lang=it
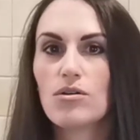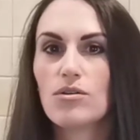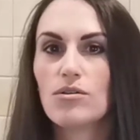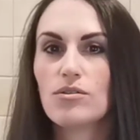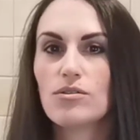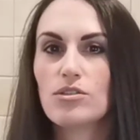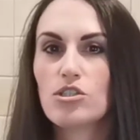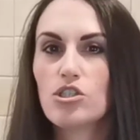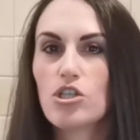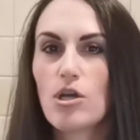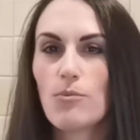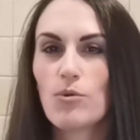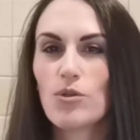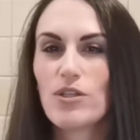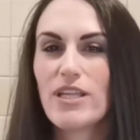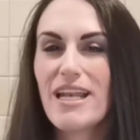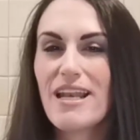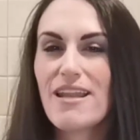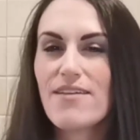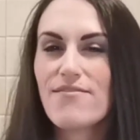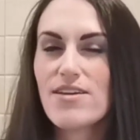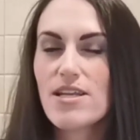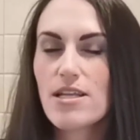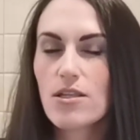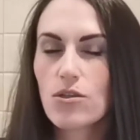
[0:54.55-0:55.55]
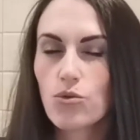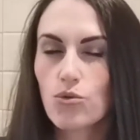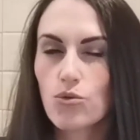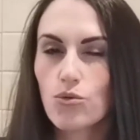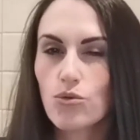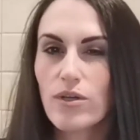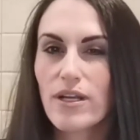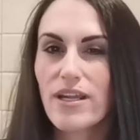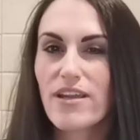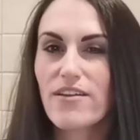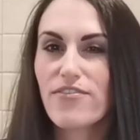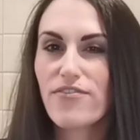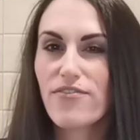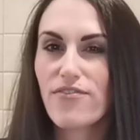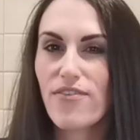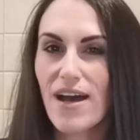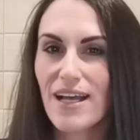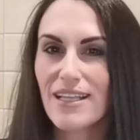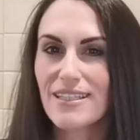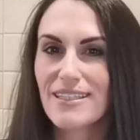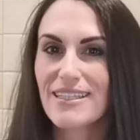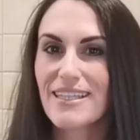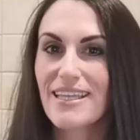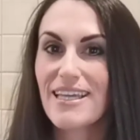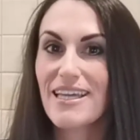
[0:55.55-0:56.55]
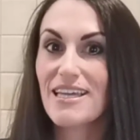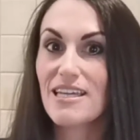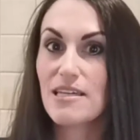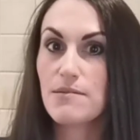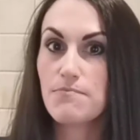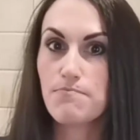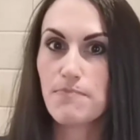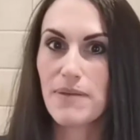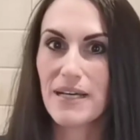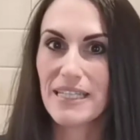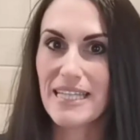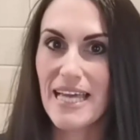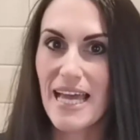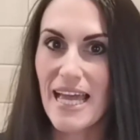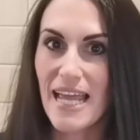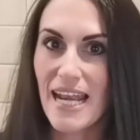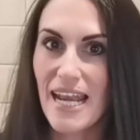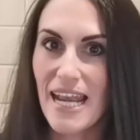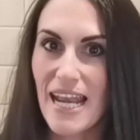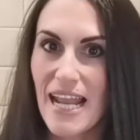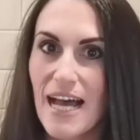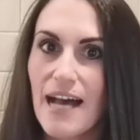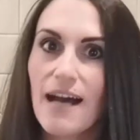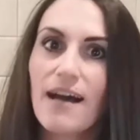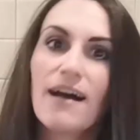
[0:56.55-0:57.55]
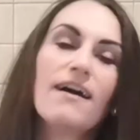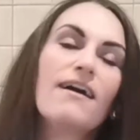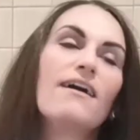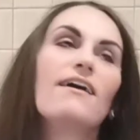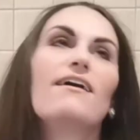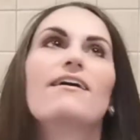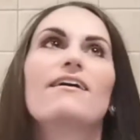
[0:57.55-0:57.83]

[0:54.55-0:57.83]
eh, diciamo delle verdure fatte in padella